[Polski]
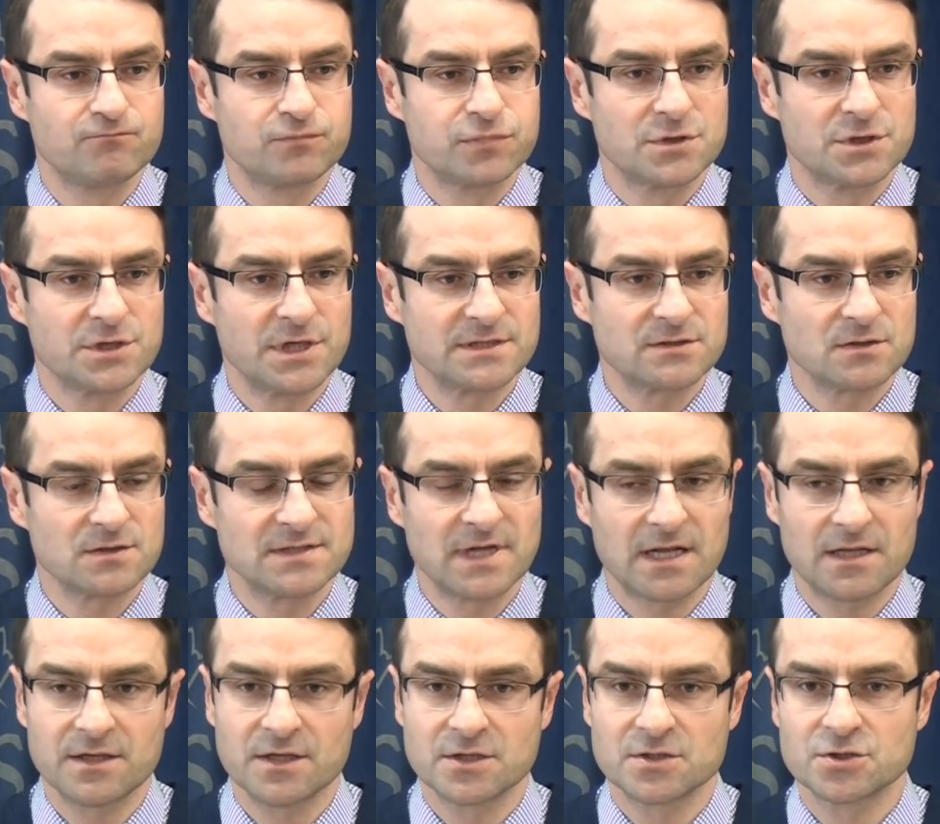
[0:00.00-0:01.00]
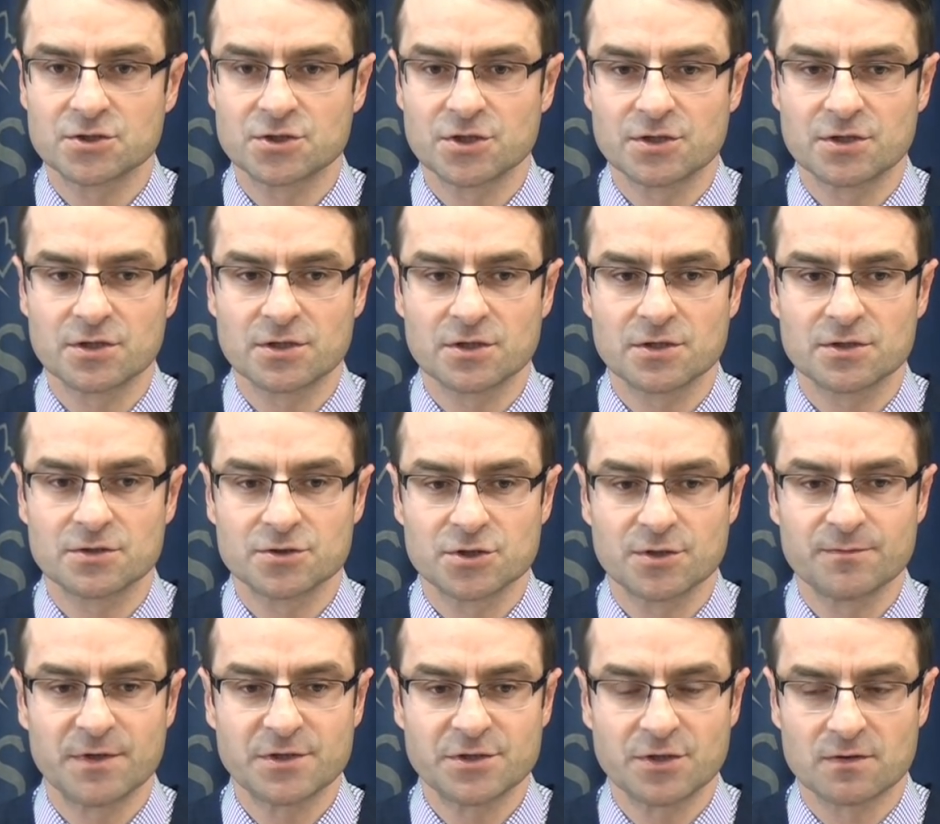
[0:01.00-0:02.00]
przez ostatnie
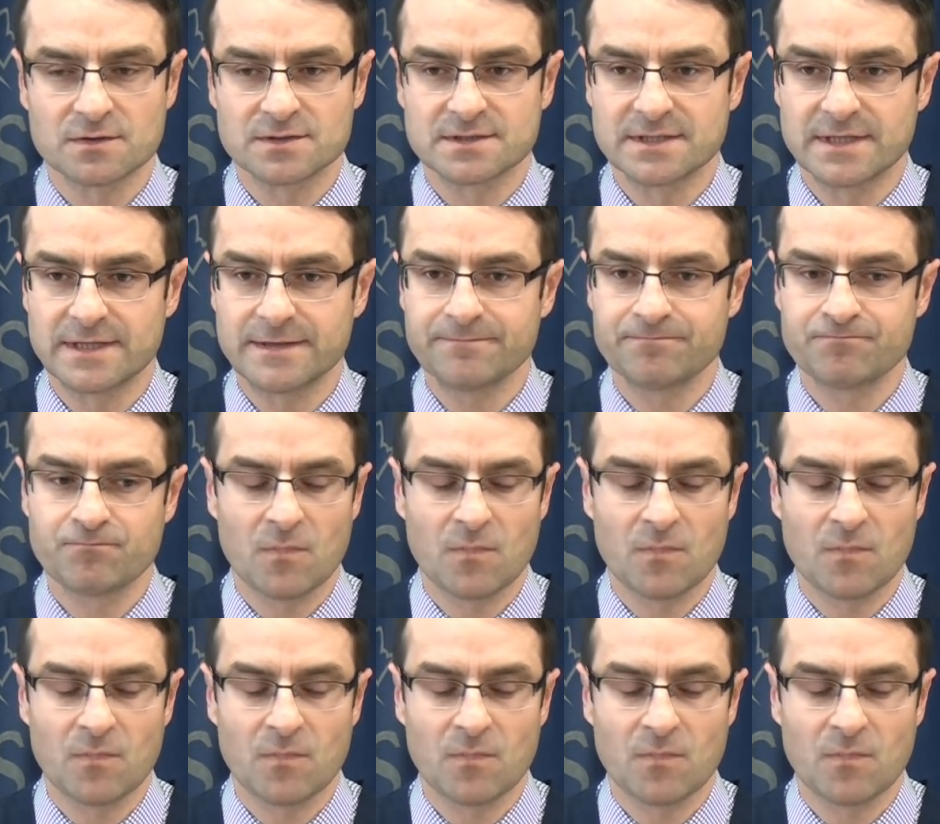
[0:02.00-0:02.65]
trzy miesiące